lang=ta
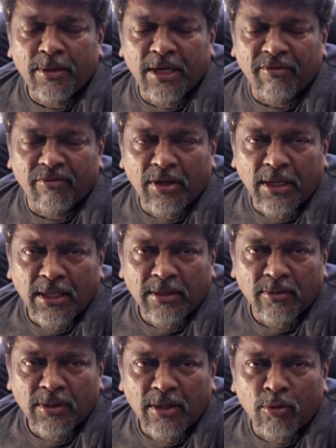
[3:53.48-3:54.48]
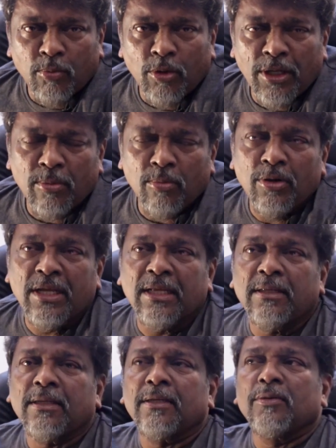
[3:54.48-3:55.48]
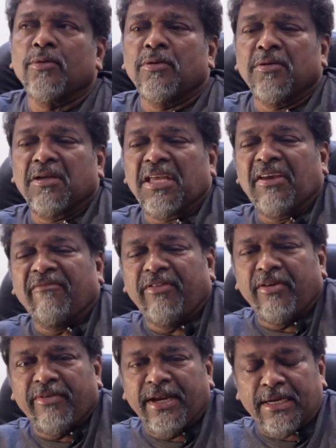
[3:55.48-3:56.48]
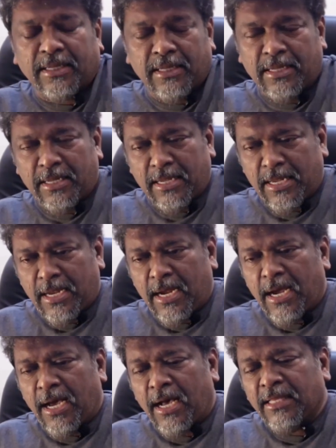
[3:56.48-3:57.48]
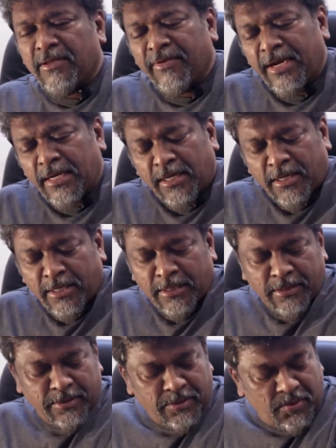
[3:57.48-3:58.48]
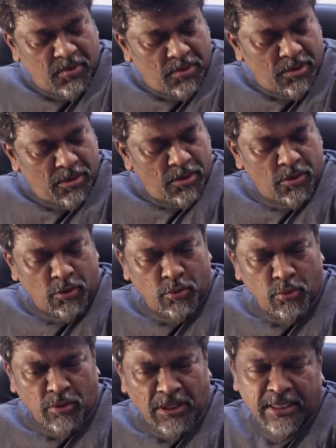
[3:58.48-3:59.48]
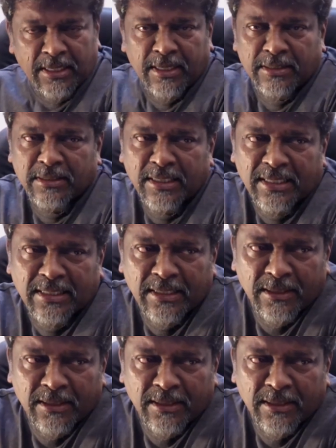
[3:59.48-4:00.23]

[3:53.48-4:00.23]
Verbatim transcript: அப்போ டெஃபினட்டாக அதை வந்து அவர் பிடிக்க முடியாது அது ஒரு ஹெவி வெயிட்டு அந்த வெயிட்டை நான் தூக்கினதில் என்னாச்சுன்னா